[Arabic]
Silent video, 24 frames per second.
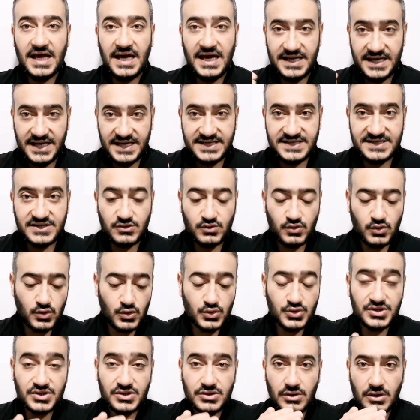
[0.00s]
أنا عايزك
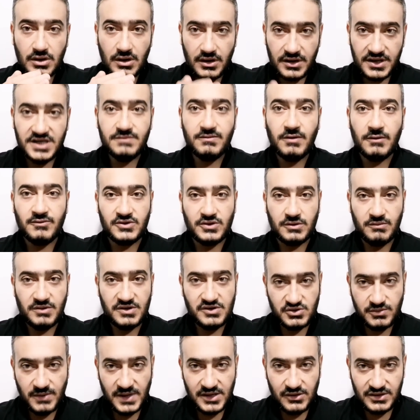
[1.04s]
تكوني قريبة من
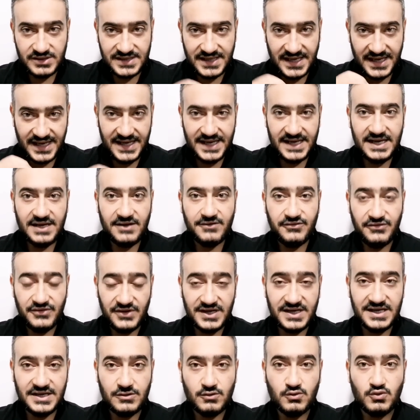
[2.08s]
ربنا سبحانه وتعالى
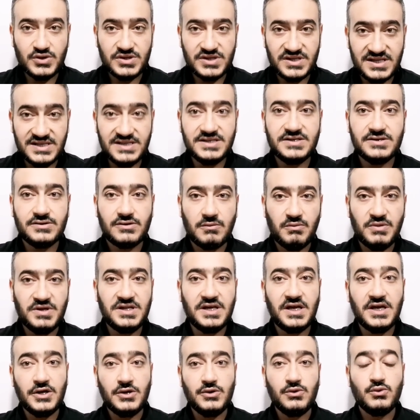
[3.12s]
فعلا وتدعي
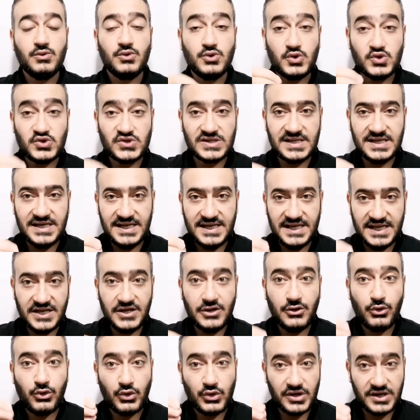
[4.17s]
ربنا إنه يصلح
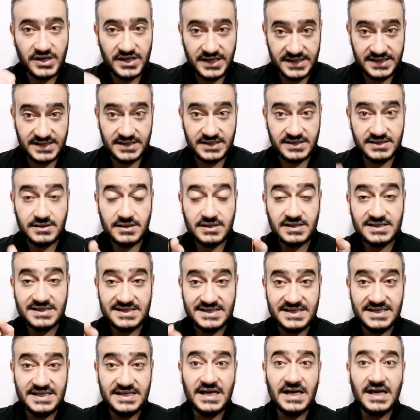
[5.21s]
لك ذريتك
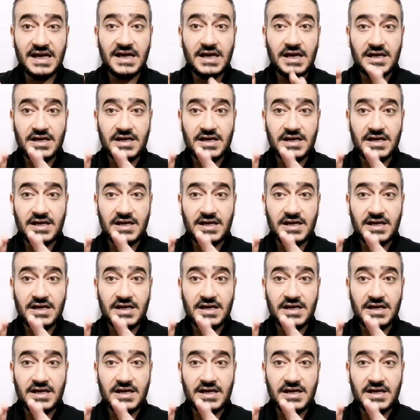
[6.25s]
دي